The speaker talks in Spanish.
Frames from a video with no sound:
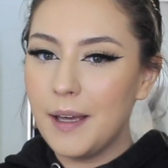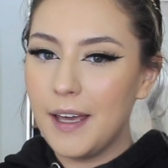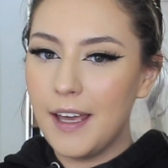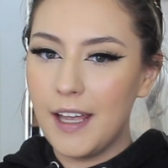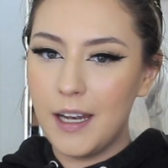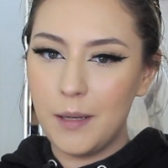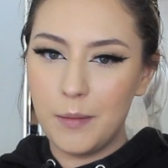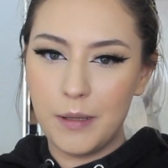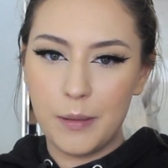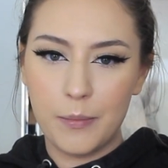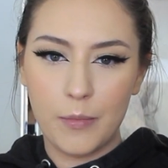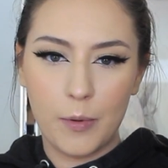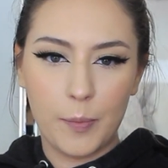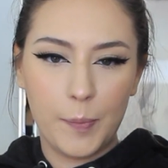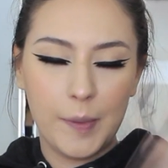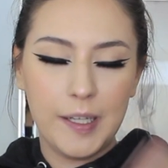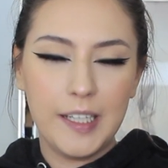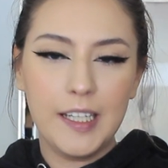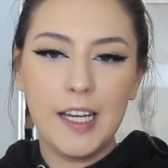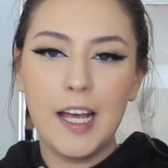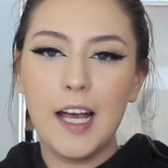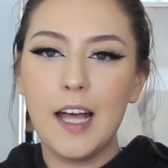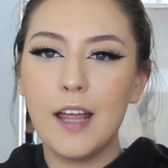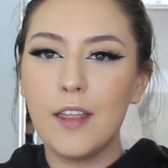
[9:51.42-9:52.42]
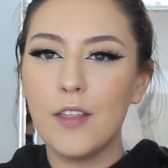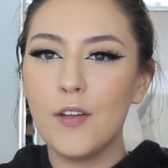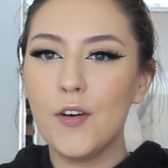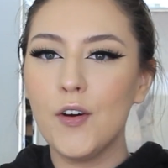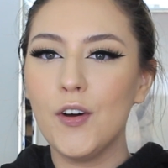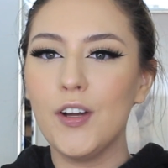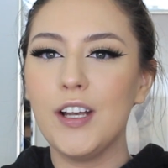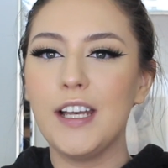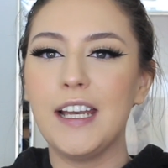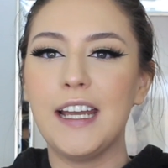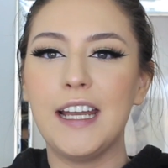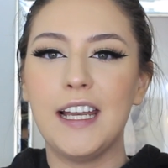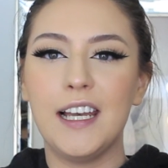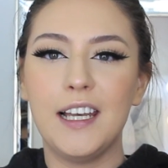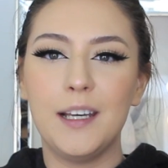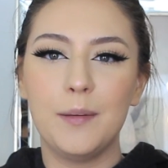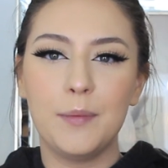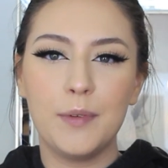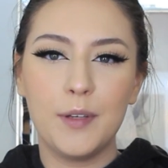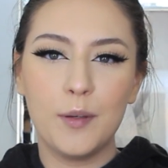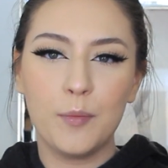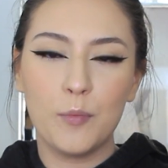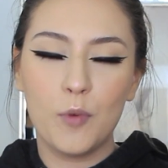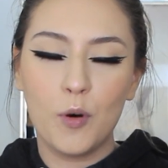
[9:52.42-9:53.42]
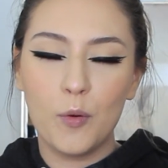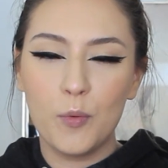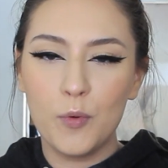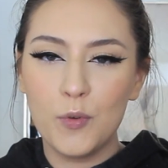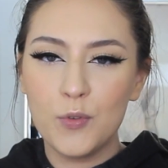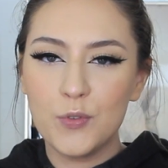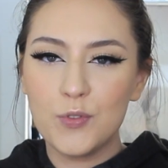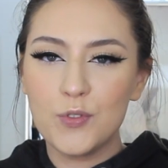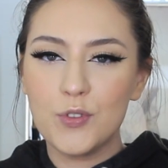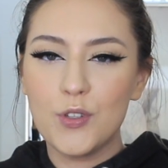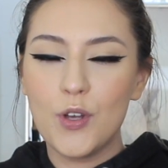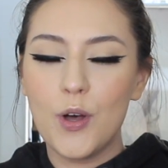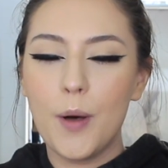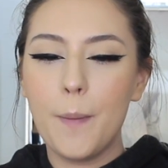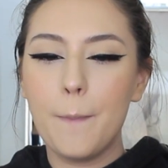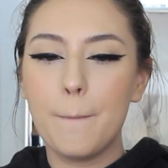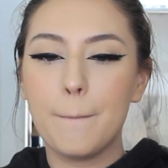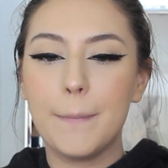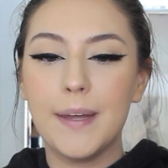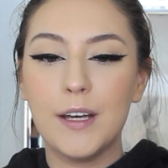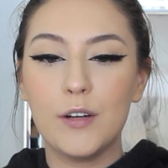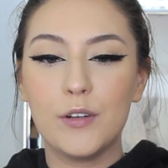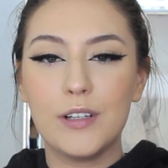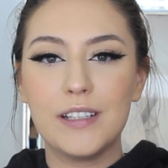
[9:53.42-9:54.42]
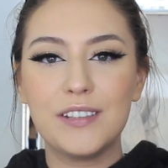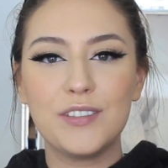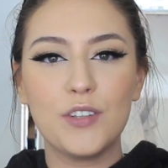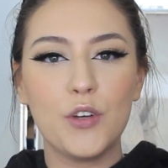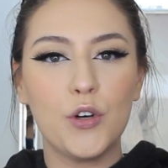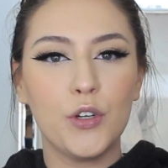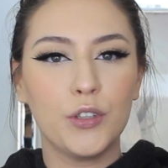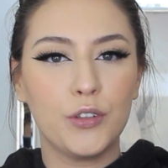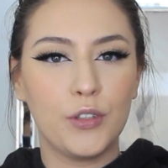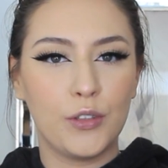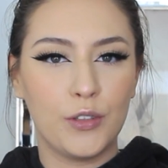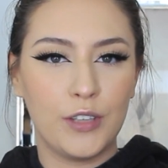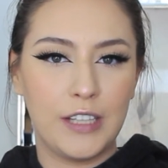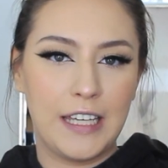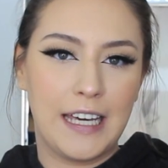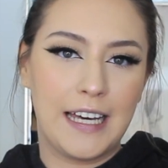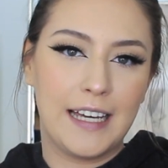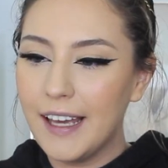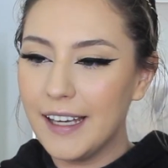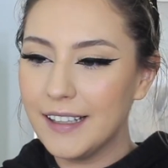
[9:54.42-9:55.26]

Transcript: el mismo peinado, el mismo buzo, pero es otro día.